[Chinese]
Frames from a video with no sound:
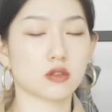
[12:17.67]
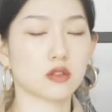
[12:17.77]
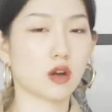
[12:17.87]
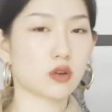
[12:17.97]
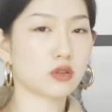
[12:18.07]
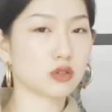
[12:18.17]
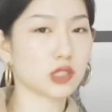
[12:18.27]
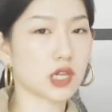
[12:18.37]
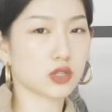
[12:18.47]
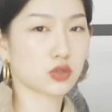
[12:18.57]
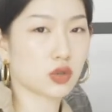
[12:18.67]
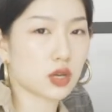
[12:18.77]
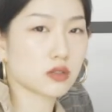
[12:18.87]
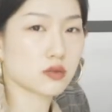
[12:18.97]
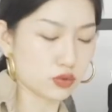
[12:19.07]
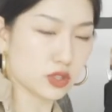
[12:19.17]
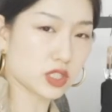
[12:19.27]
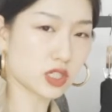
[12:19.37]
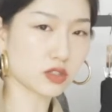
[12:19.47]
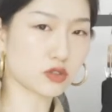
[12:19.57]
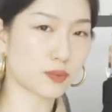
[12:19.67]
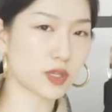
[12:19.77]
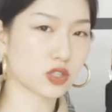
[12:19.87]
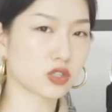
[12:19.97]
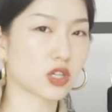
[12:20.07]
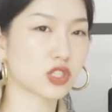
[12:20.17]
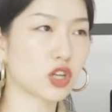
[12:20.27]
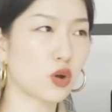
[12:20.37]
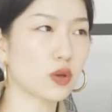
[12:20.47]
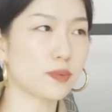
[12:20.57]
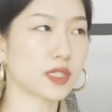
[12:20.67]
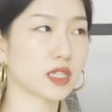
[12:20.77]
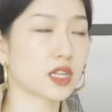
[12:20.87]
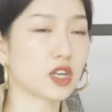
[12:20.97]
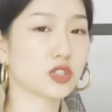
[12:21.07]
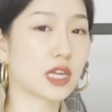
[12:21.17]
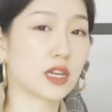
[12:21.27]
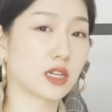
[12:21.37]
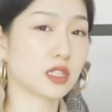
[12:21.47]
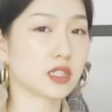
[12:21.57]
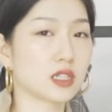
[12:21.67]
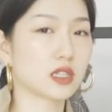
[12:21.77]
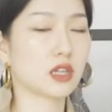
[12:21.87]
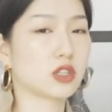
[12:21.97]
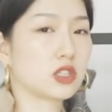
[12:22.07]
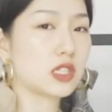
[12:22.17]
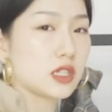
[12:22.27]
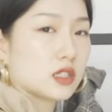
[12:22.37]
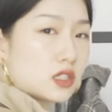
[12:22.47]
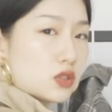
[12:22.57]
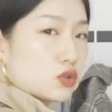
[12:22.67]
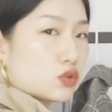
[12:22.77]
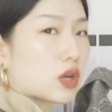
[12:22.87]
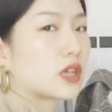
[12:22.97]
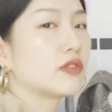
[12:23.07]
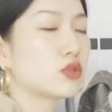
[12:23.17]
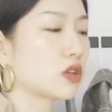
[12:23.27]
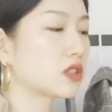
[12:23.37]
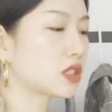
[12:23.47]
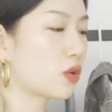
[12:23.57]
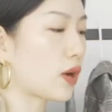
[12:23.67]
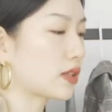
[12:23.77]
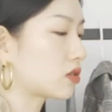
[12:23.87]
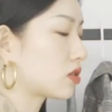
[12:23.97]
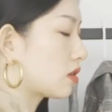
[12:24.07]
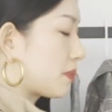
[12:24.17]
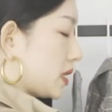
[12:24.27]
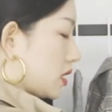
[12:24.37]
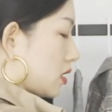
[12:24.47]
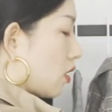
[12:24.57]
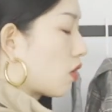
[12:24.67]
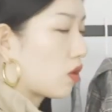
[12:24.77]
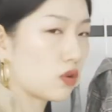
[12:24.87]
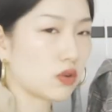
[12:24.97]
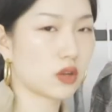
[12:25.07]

然后这样穿，我觉得这一身就比较适合稍微比现在要再冷一点的天气去穿，因为主要是这个外套真的比较厚。